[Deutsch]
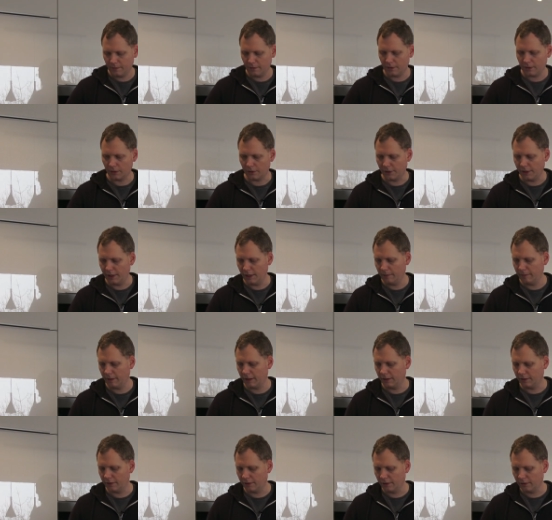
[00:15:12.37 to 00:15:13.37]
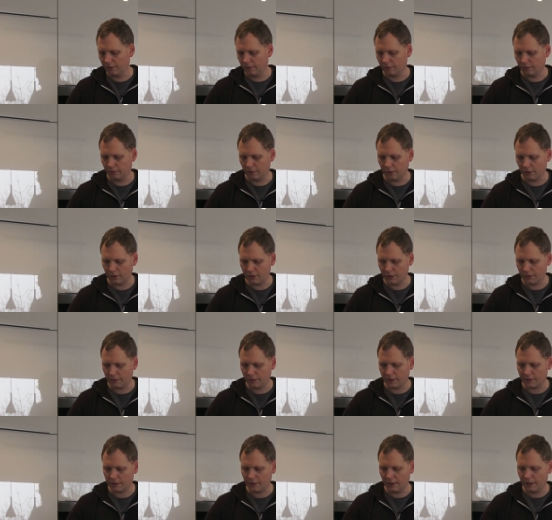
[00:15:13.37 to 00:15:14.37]
Ist auch jede Menge drin und, und kostet
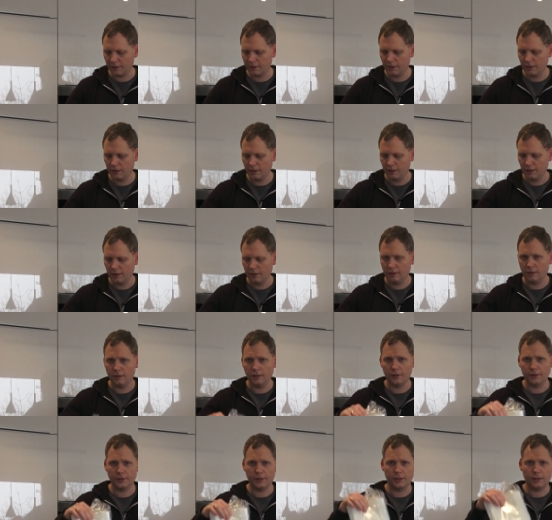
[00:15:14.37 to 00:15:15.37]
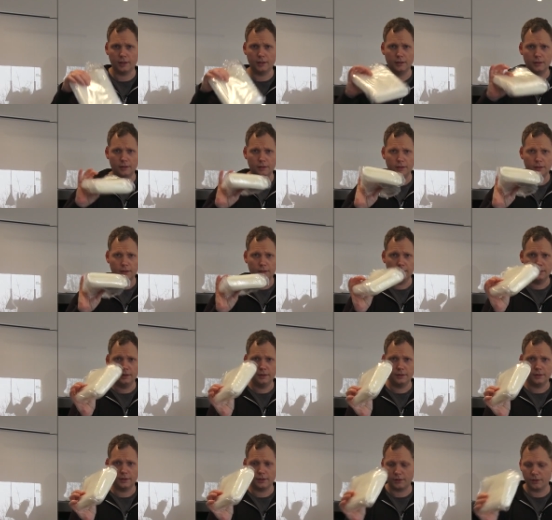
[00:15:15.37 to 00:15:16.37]
fast nichts. Also da,
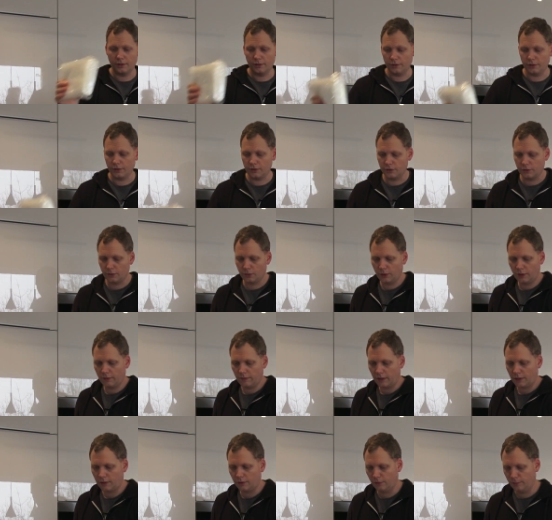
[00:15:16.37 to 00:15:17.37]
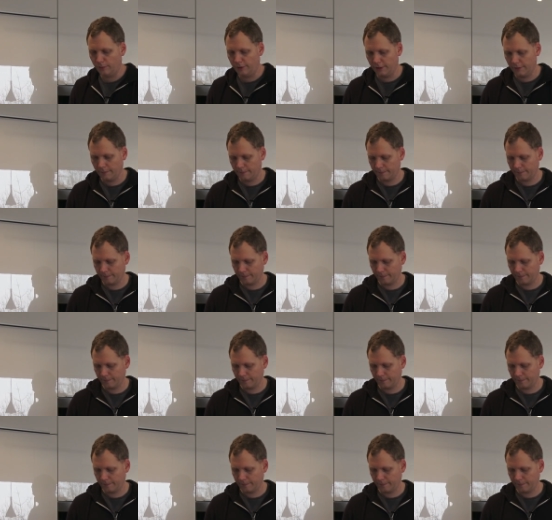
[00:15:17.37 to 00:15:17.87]
da könnt ihr euch zu Tode vakuumieren.